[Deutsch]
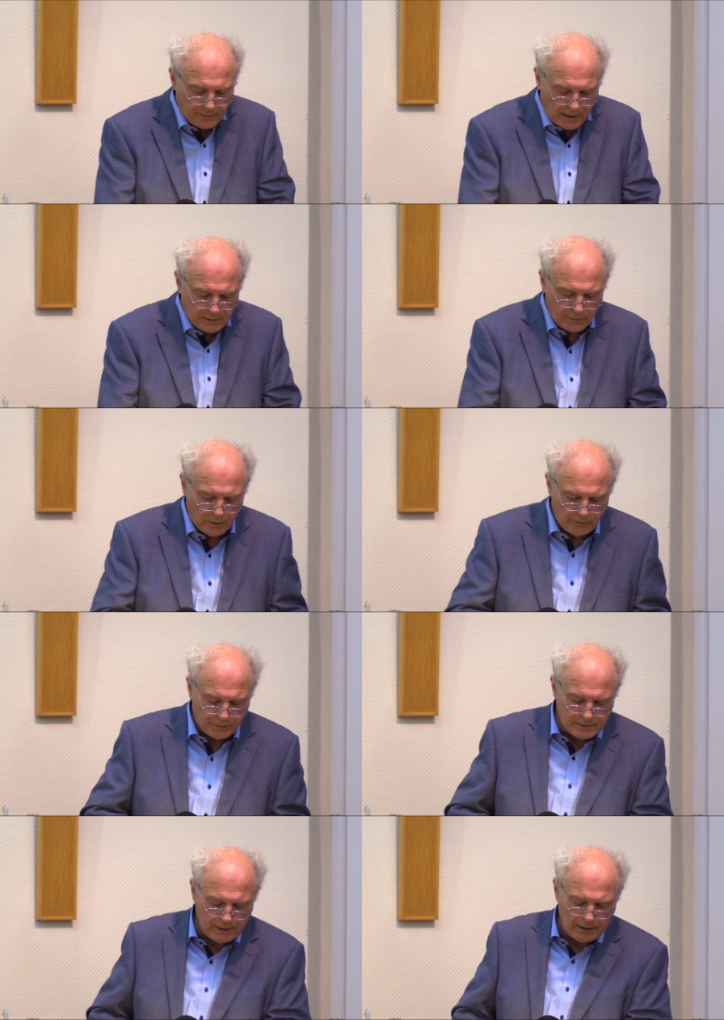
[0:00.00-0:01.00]
Vers
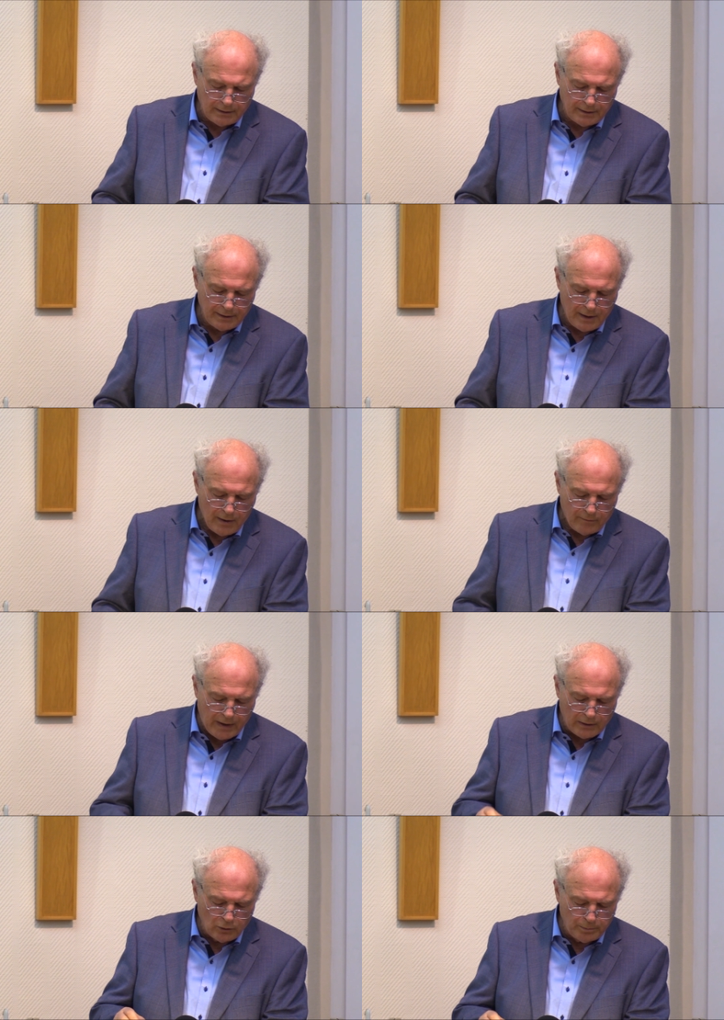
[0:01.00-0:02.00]
15,
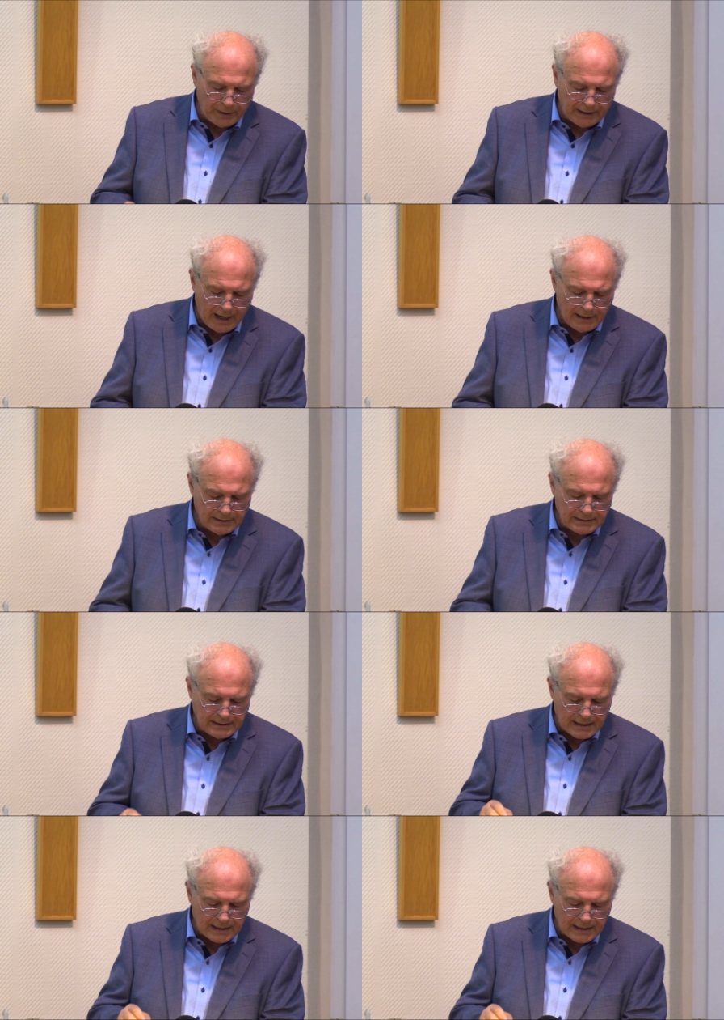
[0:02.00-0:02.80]
wer nun bekennt,